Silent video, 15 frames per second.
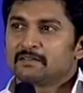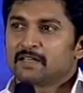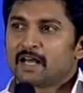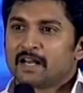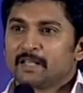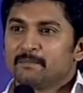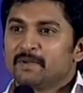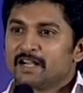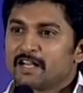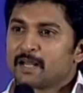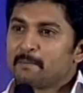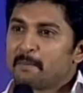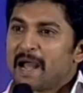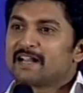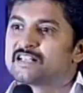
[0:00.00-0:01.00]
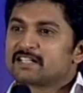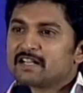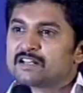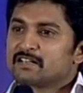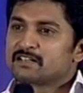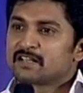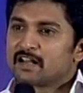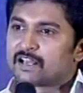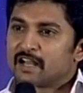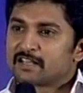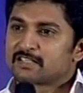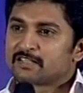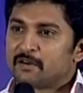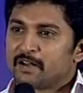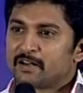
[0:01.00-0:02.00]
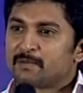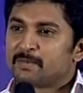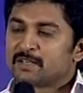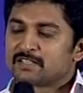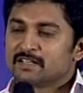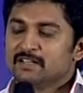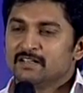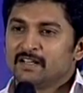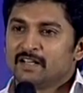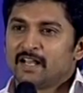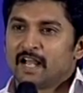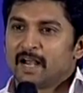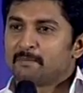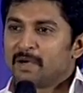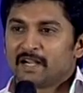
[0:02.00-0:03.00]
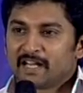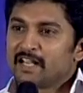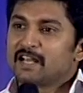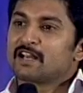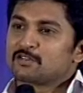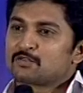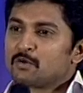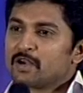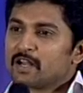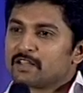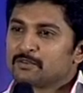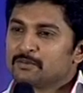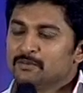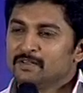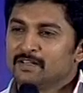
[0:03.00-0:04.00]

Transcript: దాన్ని ఇమీడియట్గా మ్యాచ్ చేయడం చాలా కష్టం హండ్రెడ్ పర్సెంట్ అండ్ బట్ నేను ఇంకా చూడలేదు